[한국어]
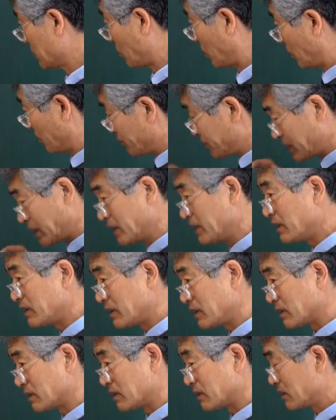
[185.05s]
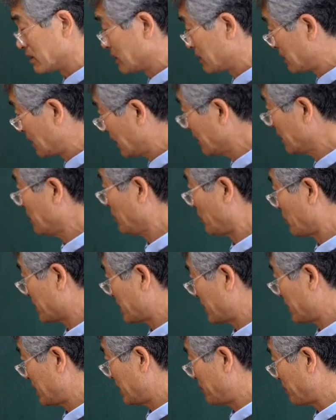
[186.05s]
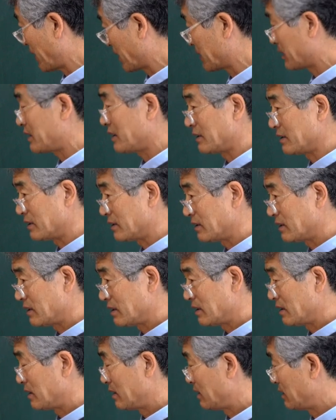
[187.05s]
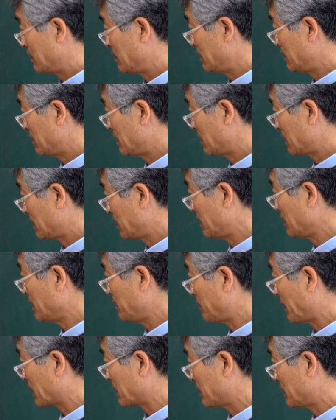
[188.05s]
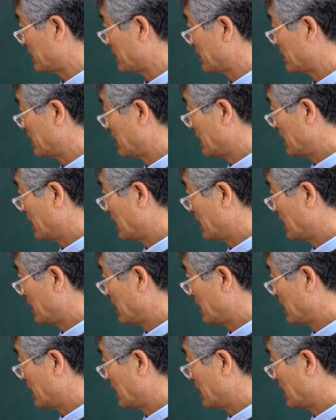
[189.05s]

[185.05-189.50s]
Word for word: 곰털이든 털옷이 바뀐 어? 털이 바뀐